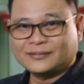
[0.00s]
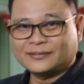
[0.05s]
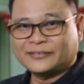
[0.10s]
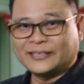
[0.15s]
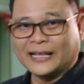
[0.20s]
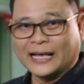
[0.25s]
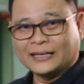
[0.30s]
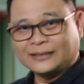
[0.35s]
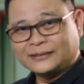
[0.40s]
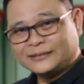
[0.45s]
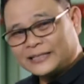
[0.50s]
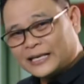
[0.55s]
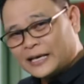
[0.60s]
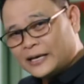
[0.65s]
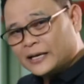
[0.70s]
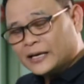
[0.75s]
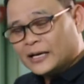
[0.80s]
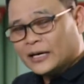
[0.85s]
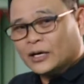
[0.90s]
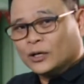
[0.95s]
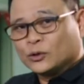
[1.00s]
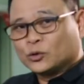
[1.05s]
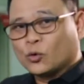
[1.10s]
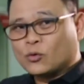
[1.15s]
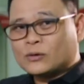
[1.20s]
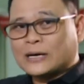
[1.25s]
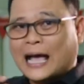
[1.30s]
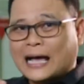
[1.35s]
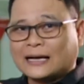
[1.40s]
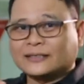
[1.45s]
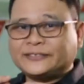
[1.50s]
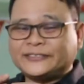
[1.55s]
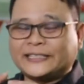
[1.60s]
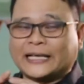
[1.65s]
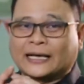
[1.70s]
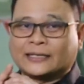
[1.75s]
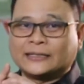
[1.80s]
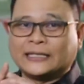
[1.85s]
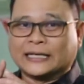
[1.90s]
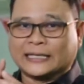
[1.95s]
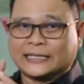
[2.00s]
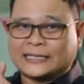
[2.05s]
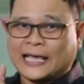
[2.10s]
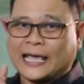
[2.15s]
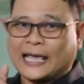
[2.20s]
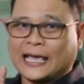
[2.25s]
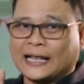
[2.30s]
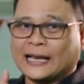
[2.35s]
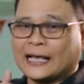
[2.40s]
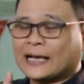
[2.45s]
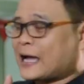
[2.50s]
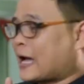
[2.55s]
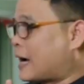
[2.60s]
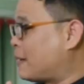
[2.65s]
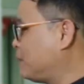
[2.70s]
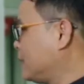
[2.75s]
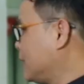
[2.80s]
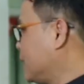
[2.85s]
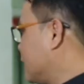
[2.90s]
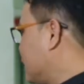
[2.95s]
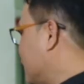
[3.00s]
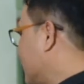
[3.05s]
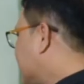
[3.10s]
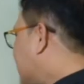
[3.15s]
เสียงที่ทุกครั้งเสียง 1K นะครับแล้